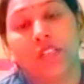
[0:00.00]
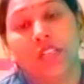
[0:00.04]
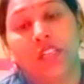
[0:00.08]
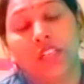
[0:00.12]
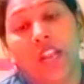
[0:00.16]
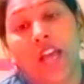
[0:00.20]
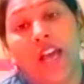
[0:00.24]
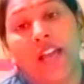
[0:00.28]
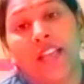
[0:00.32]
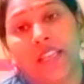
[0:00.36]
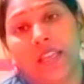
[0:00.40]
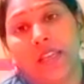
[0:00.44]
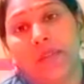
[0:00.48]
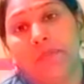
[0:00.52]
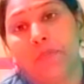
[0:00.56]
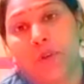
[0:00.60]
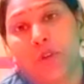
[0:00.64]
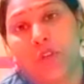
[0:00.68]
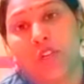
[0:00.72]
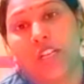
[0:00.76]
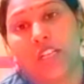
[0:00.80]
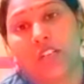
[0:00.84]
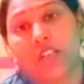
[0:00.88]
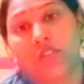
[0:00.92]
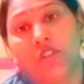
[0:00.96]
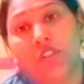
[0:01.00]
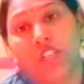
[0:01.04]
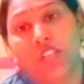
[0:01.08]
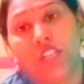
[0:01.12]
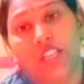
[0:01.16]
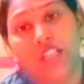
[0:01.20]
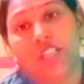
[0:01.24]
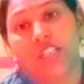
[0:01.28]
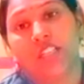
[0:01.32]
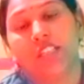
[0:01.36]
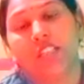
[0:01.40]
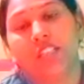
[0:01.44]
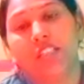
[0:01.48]
ना ये प्रोडक्ट वो
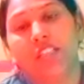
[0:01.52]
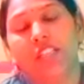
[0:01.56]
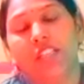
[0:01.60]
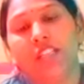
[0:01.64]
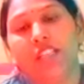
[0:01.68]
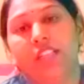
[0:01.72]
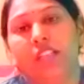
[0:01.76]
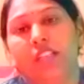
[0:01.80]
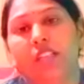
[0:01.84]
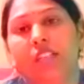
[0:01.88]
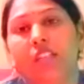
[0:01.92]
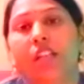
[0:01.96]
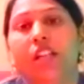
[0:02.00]
रिटर्न कर रही है